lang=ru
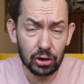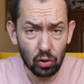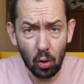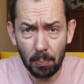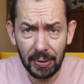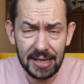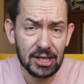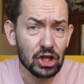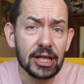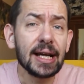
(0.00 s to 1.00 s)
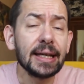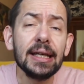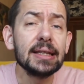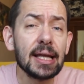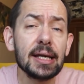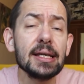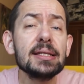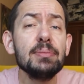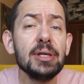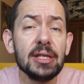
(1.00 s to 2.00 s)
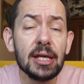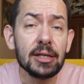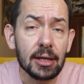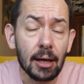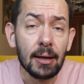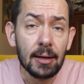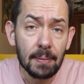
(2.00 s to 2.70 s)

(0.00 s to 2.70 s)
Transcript: что произошли какие-то изменения